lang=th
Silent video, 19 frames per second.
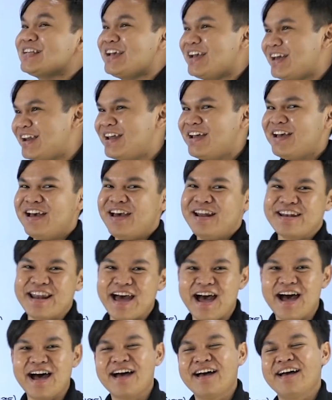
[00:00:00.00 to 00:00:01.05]
เศษ
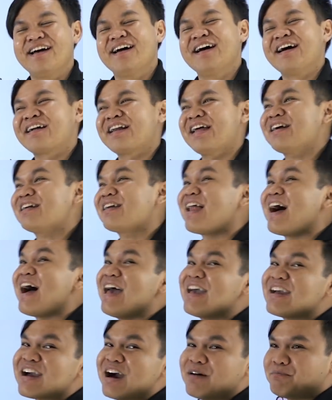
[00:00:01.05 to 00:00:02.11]
นะคล้า
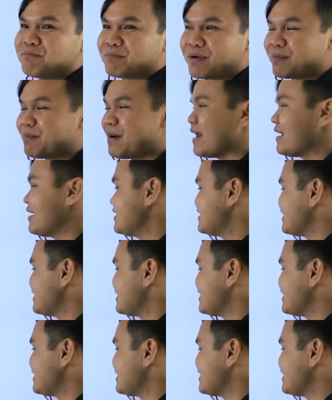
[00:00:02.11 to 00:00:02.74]
ยๆกับประพันธ